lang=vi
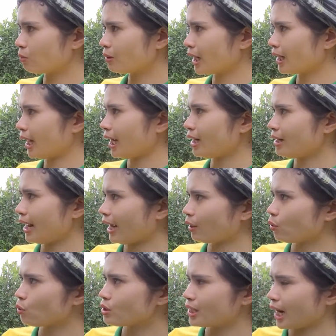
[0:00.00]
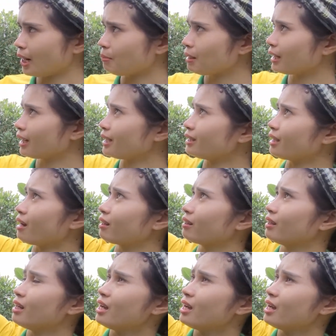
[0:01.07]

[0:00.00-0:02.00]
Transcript: ta thấy đang nuôi trái mà cái tầng